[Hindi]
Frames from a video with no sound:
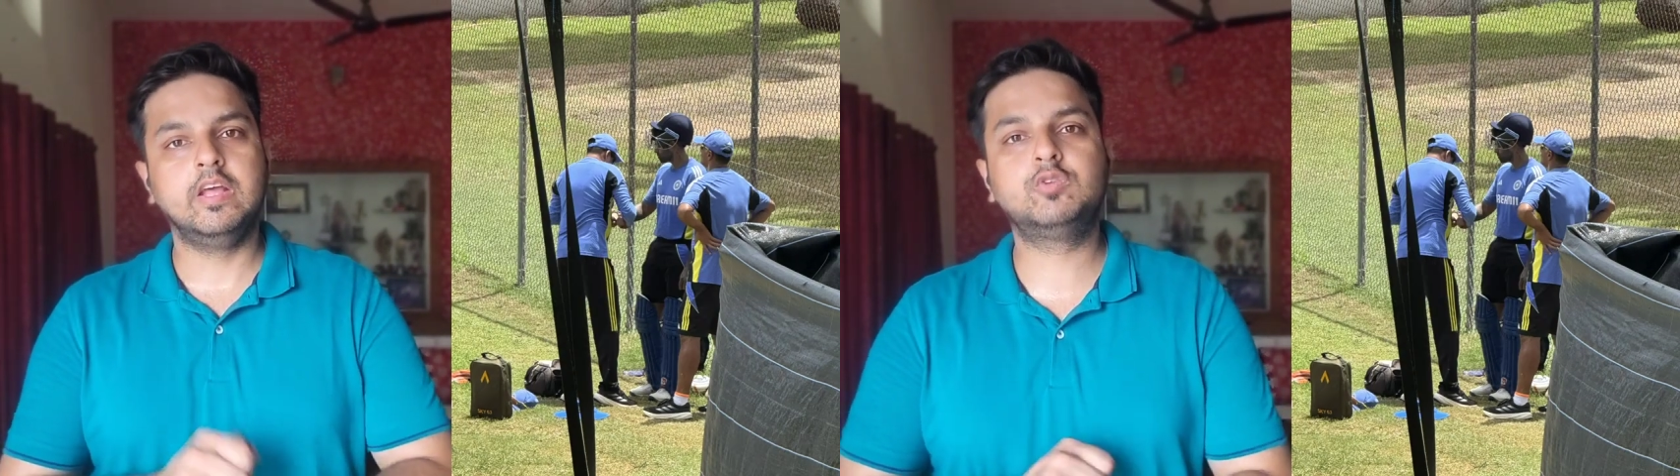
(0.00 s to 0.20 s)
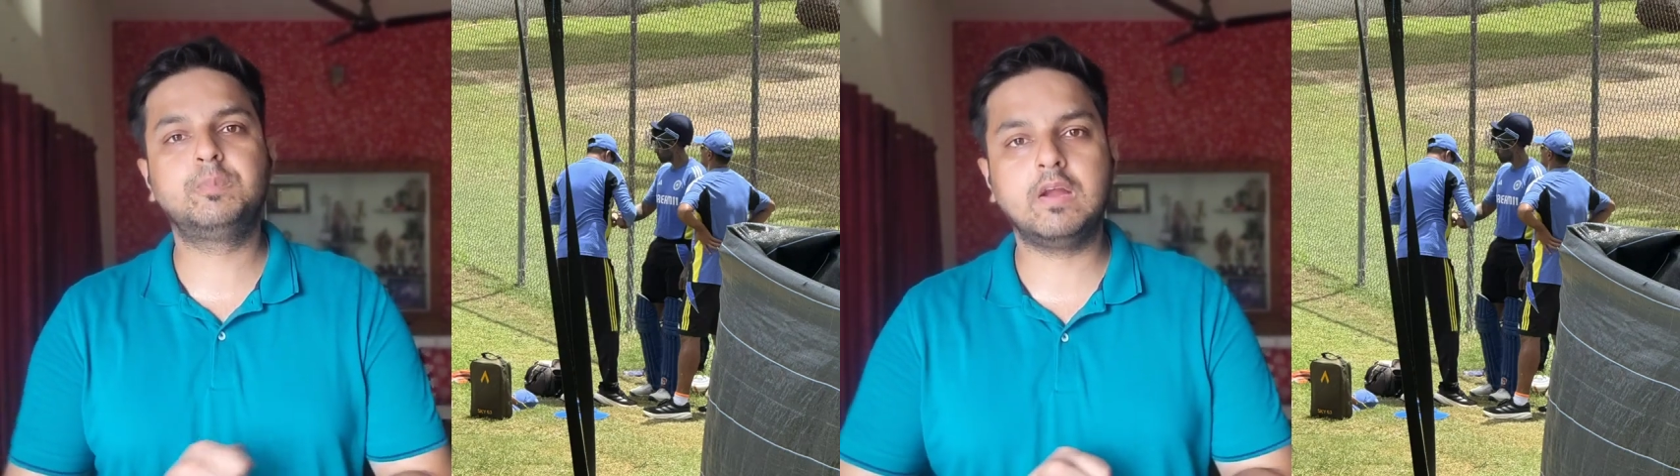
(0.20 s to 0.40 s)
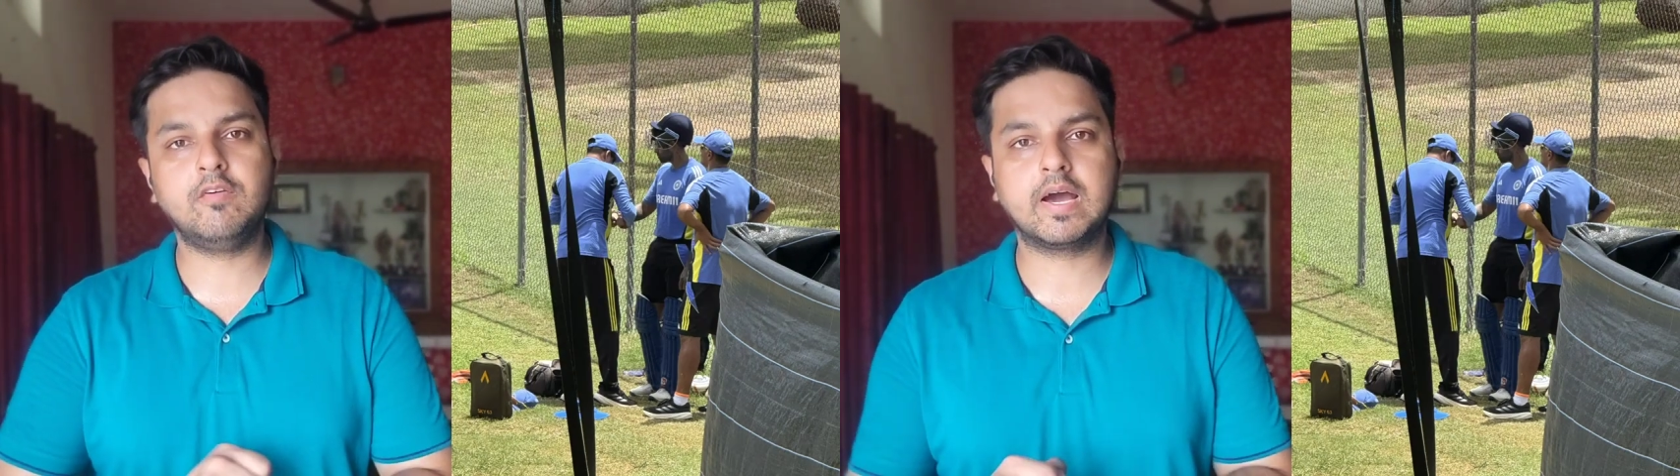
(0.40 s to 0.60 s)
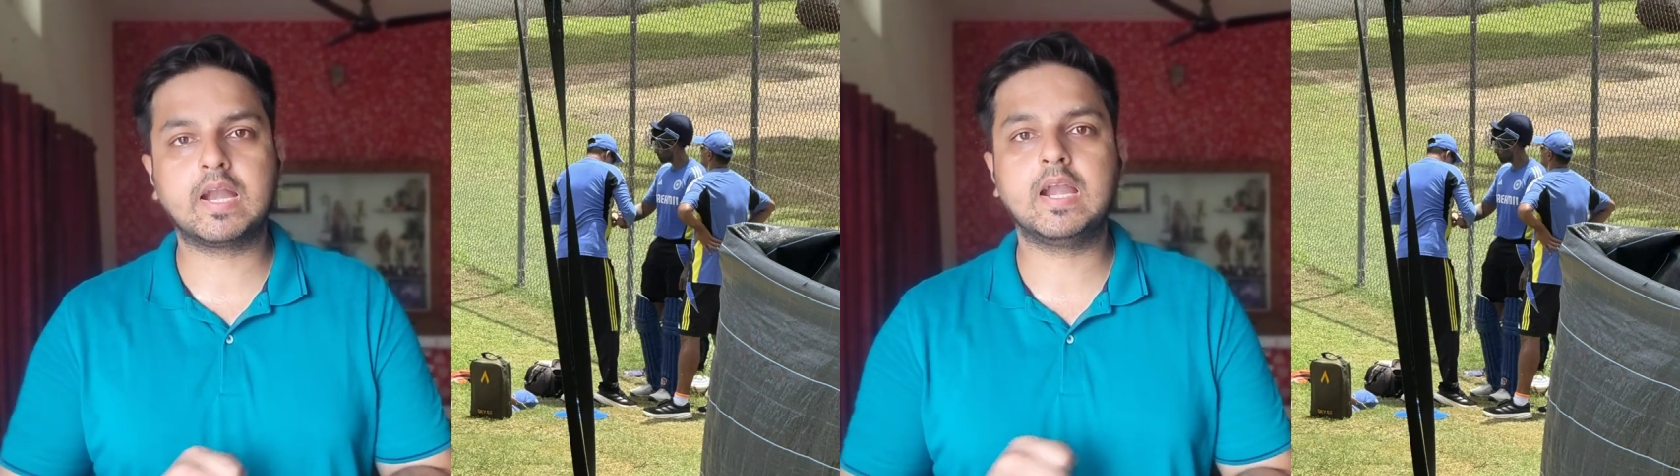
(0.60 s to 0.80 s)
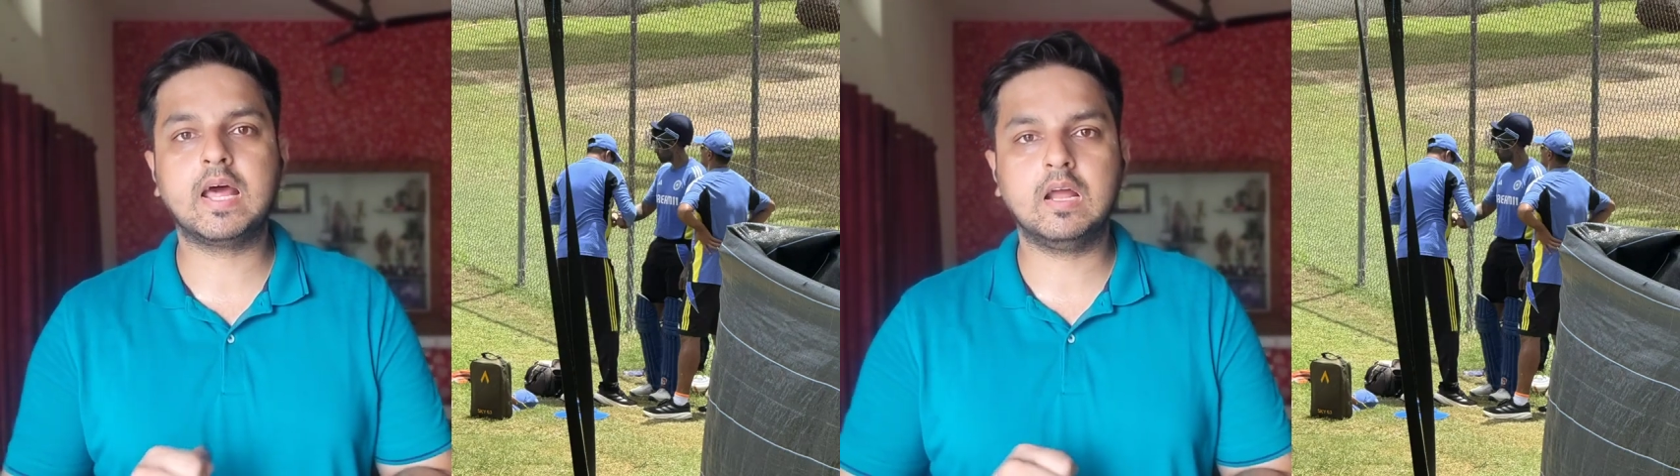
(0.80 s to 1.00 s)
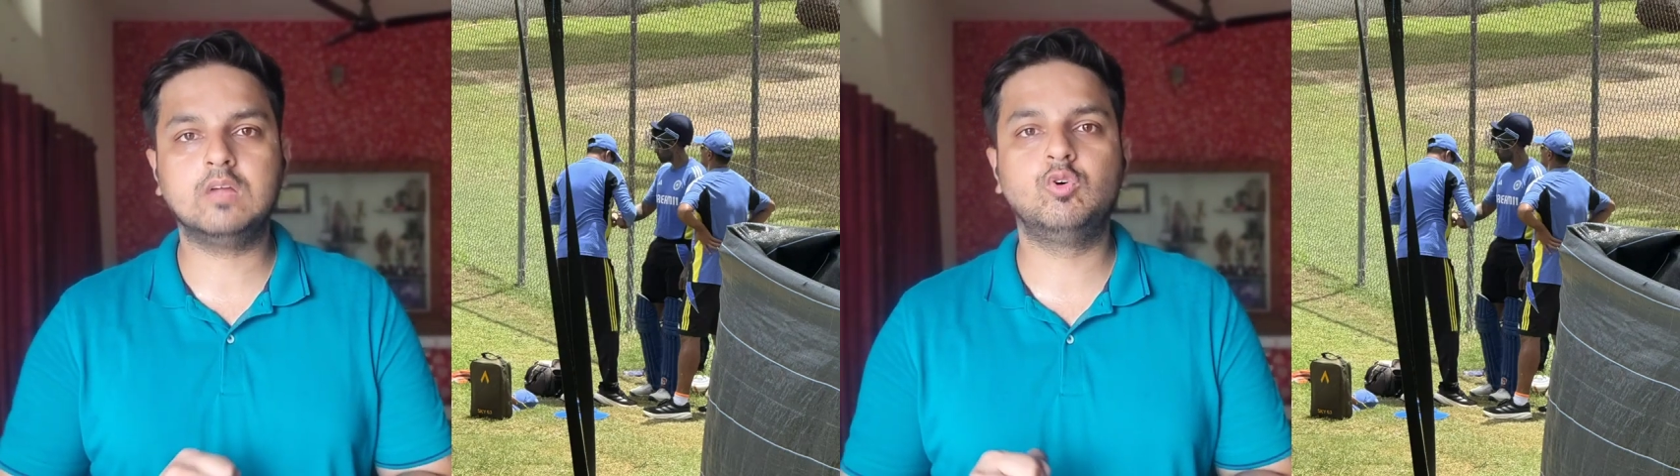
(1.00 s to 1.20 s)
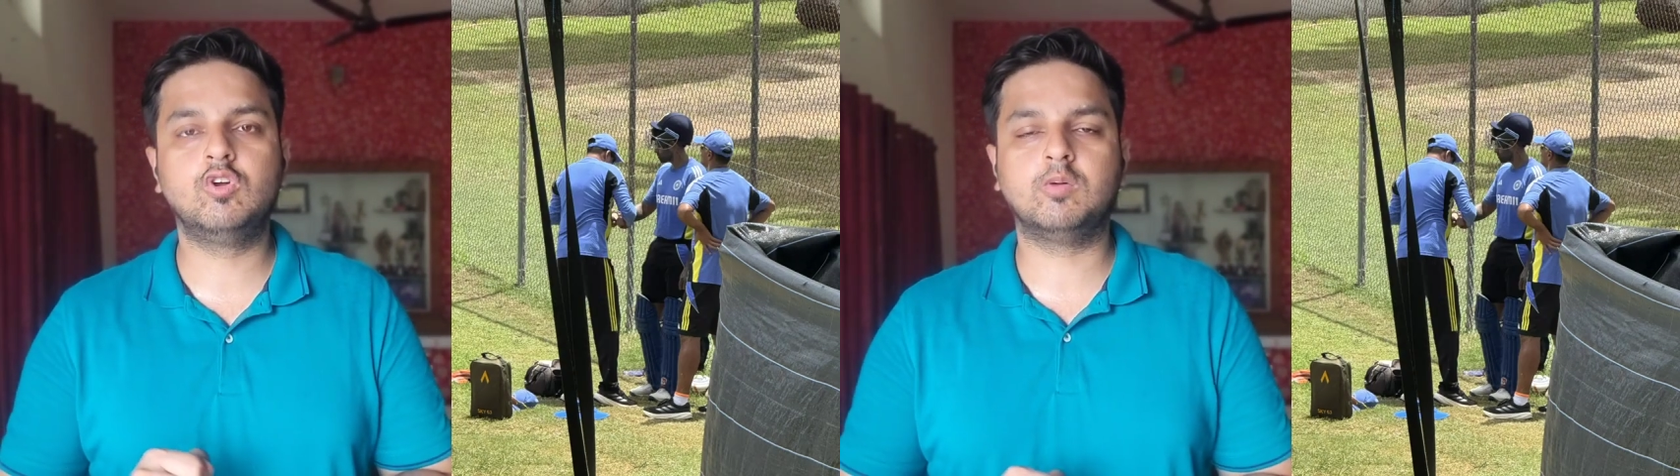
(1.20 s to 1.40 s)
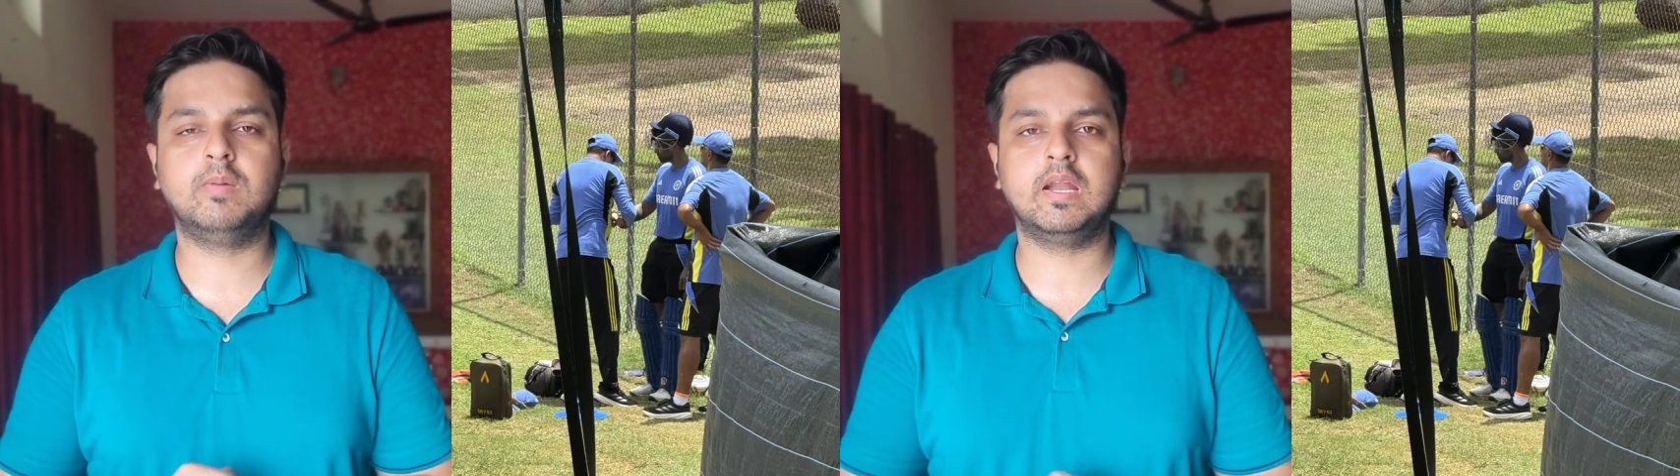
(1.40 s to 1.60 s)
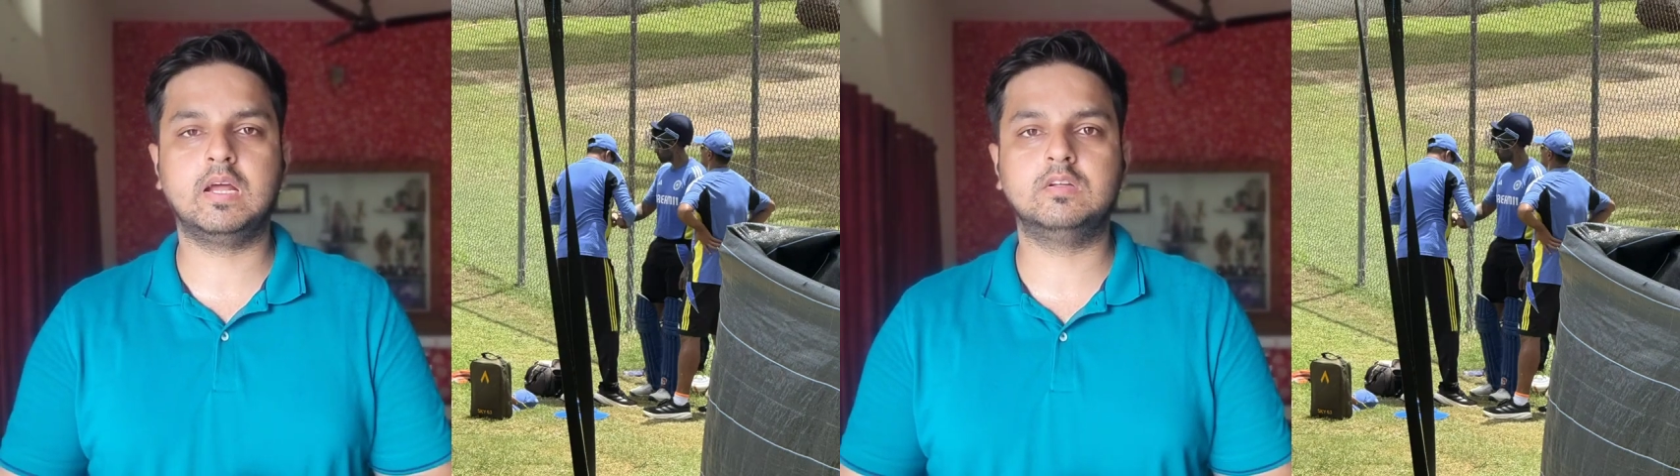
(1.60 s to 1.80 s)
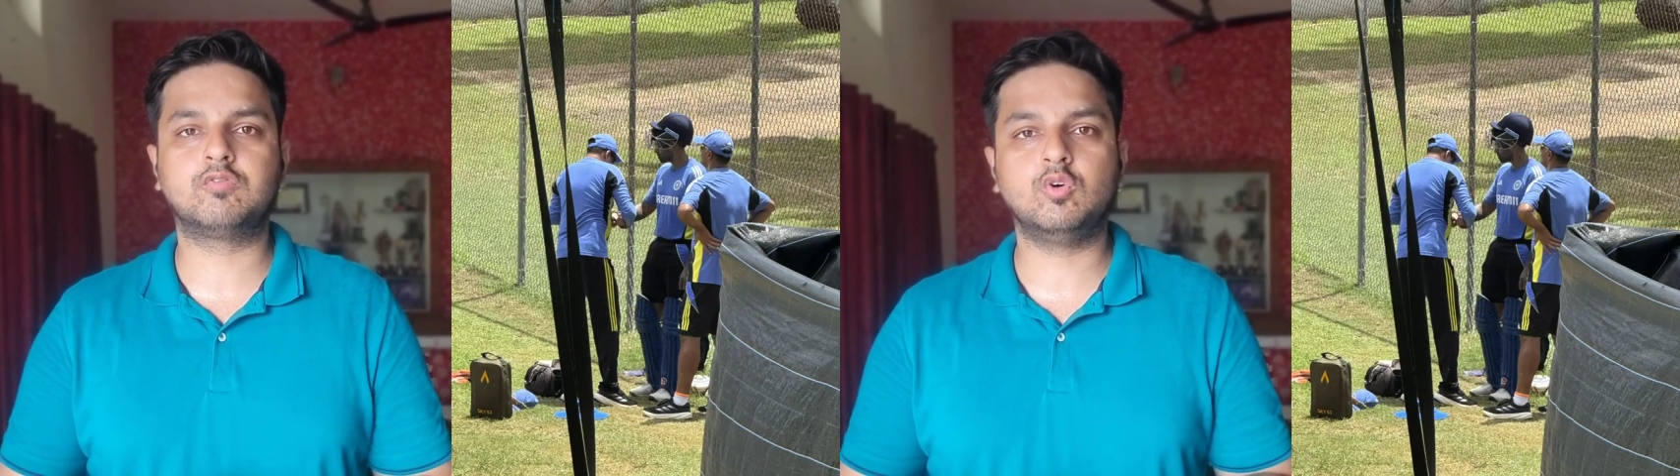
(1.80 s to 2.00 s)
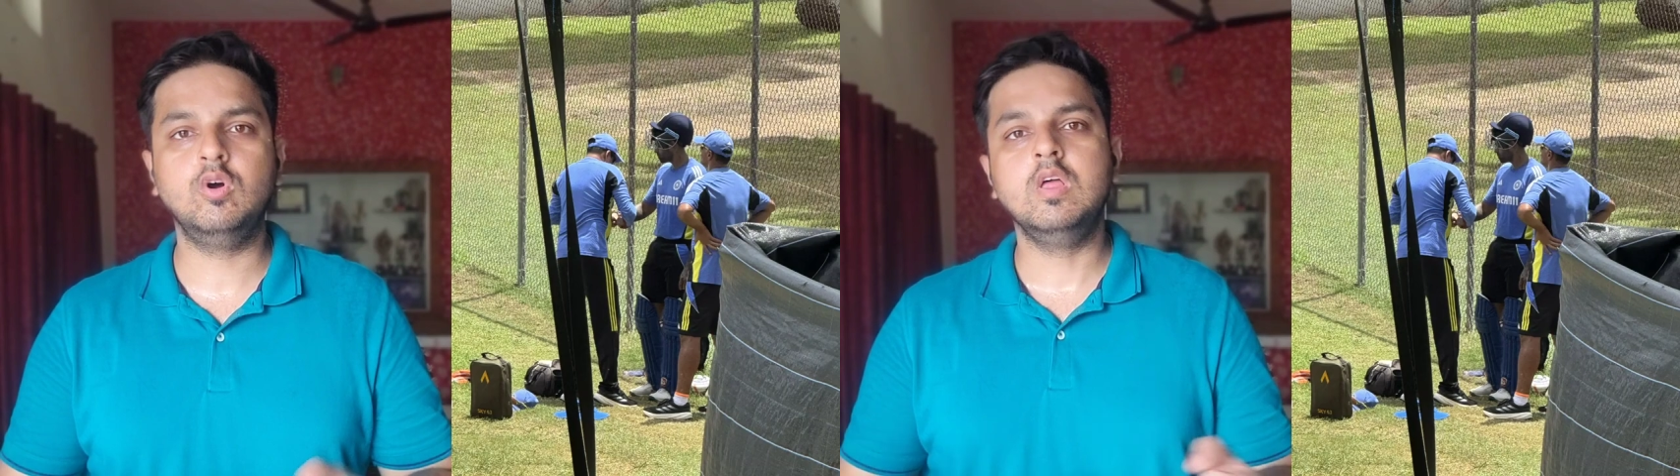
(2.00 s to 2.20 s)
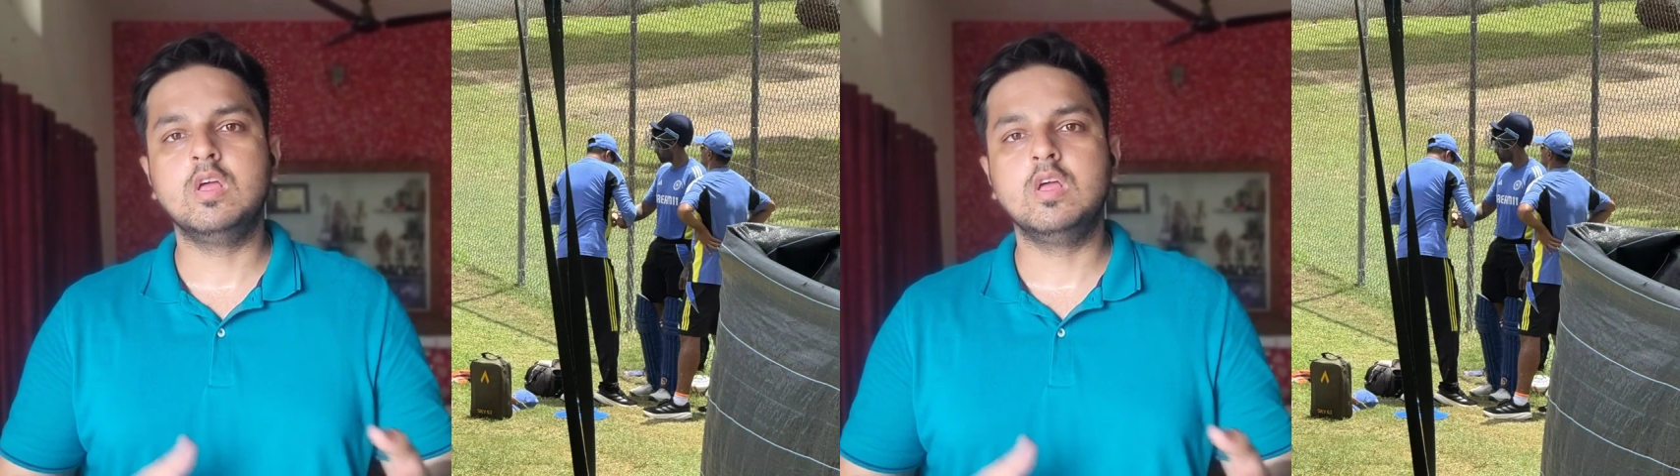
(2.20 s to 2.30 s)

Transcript: स्प्रे वगैरह डाला सूर्य कुमार यादव को